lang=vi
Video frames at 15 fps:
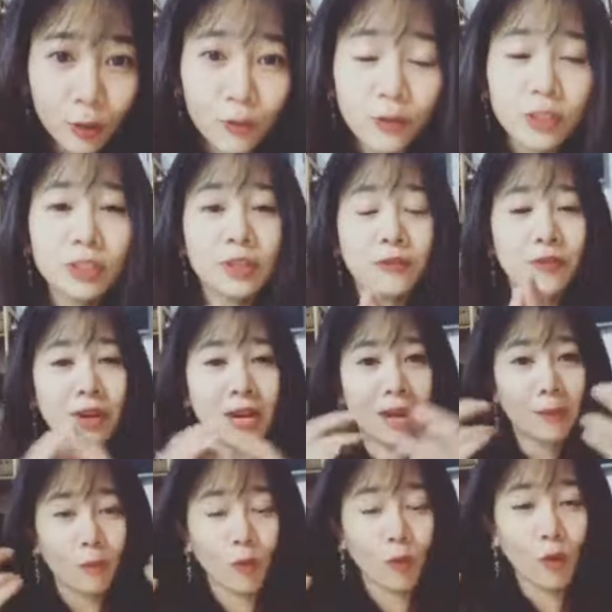phương chụp với lại
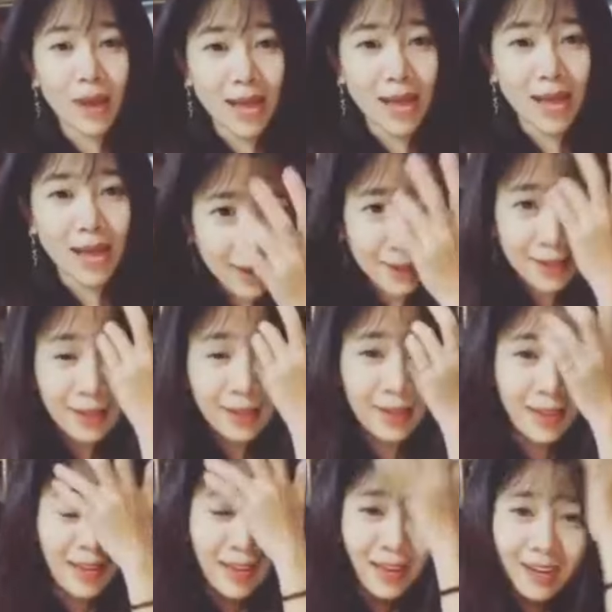một cô bé
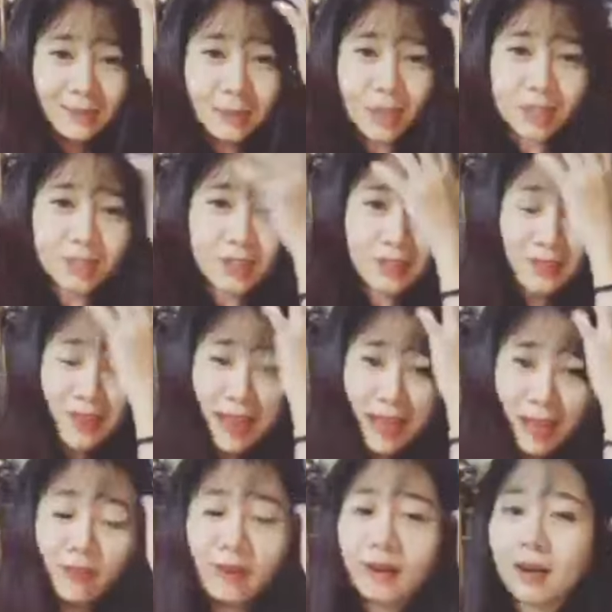mọi người
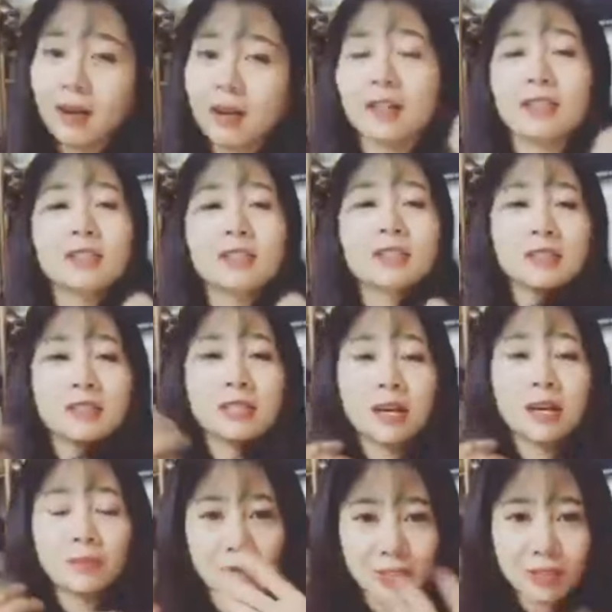vào ờ,
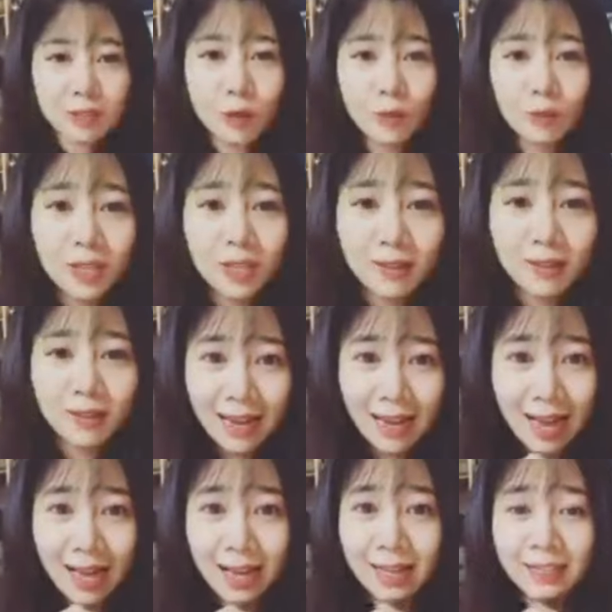comment cũng như là
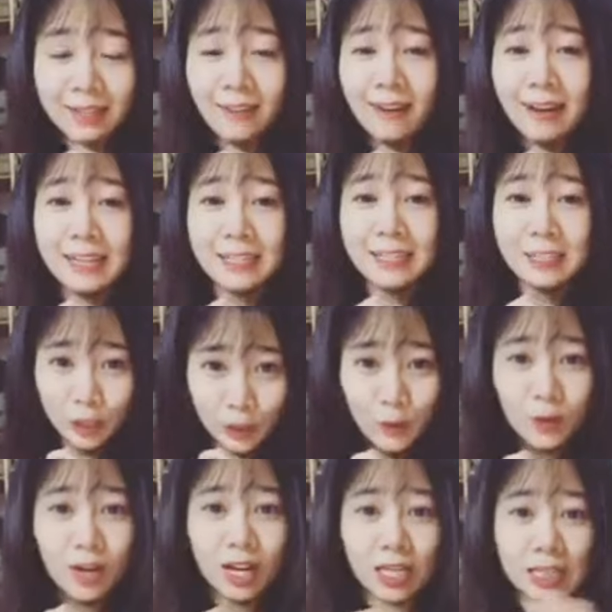like rất là nhiều
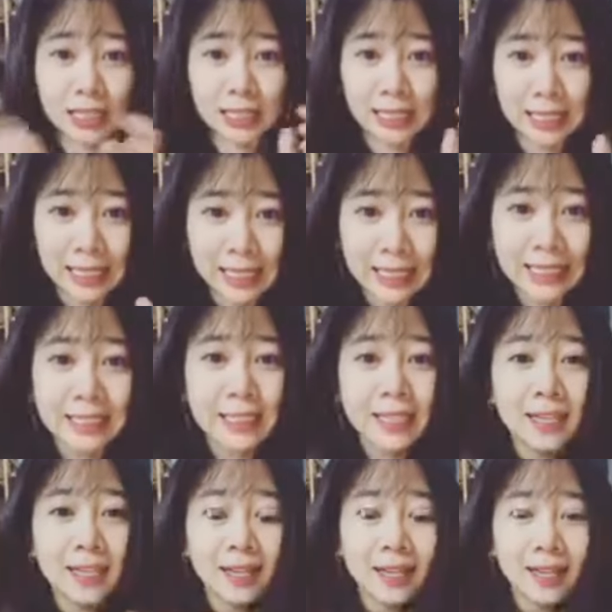rất là kịch liệt
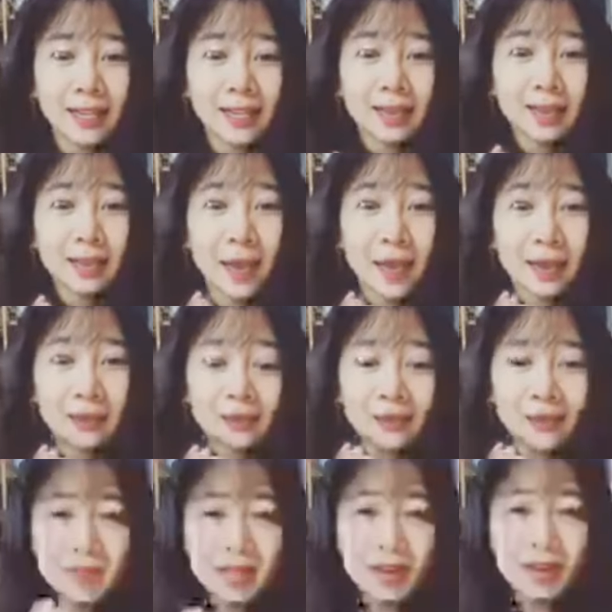nhưng mà
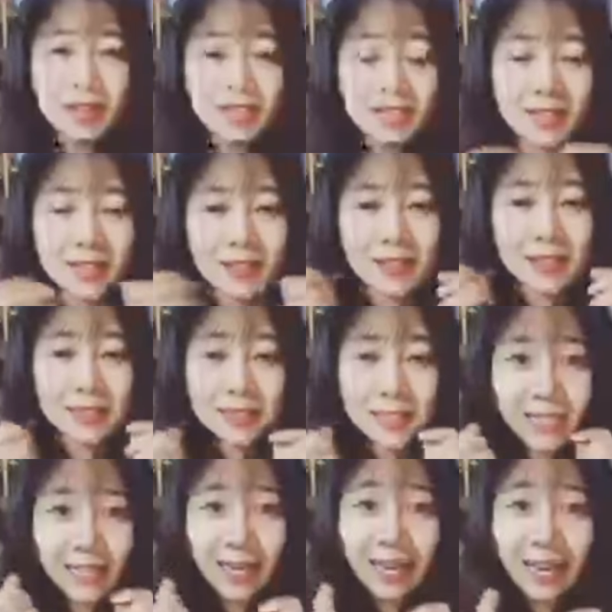trời ơi xin được đính chính
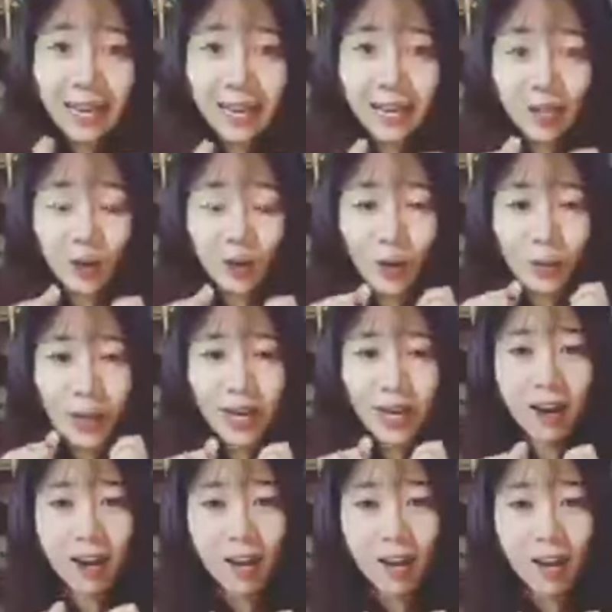là cô bé đó
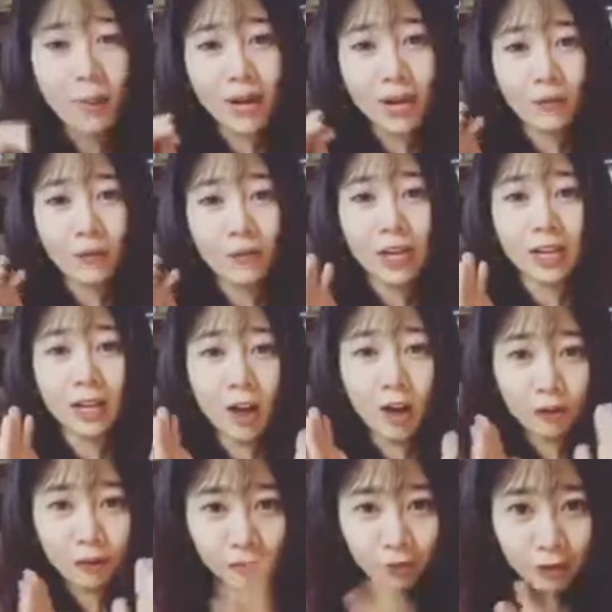là cô bé đóng vai con
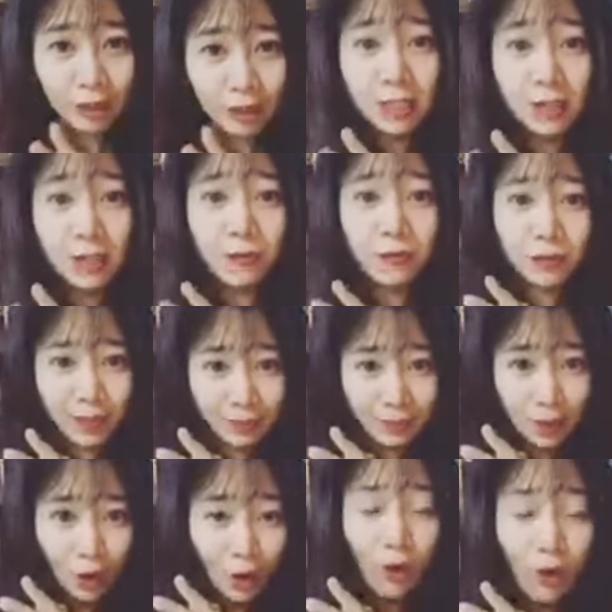phương ở trong phim
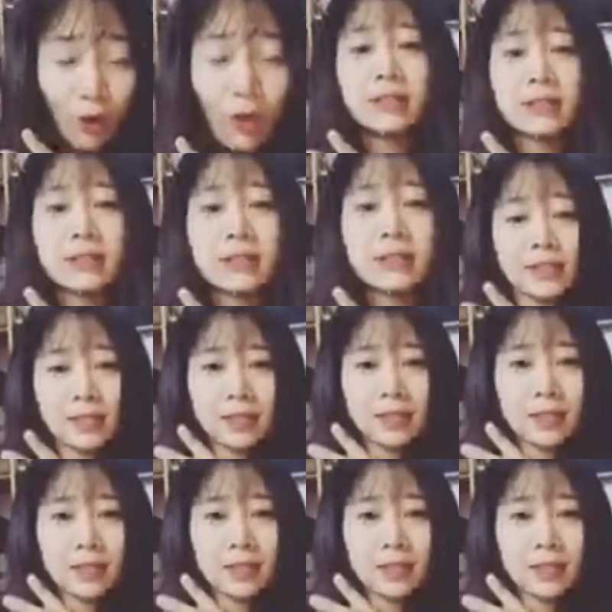thôi
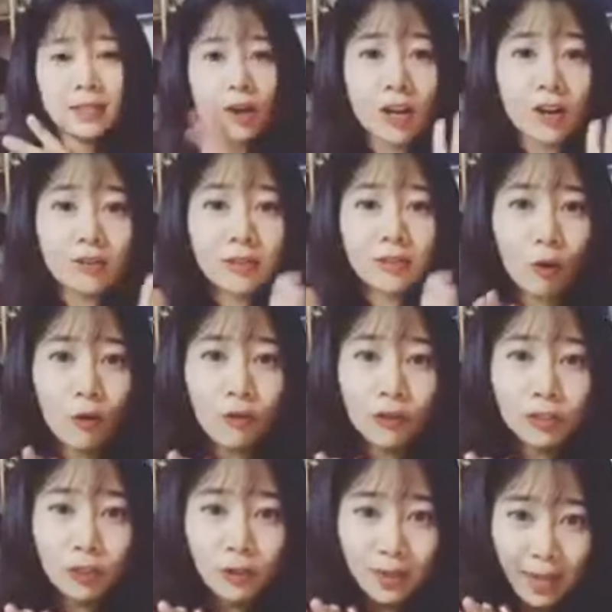không phải là con thật của phương
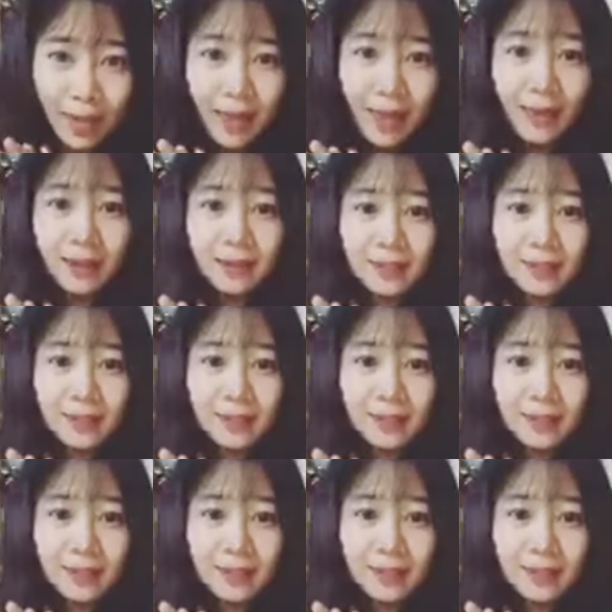đâu nha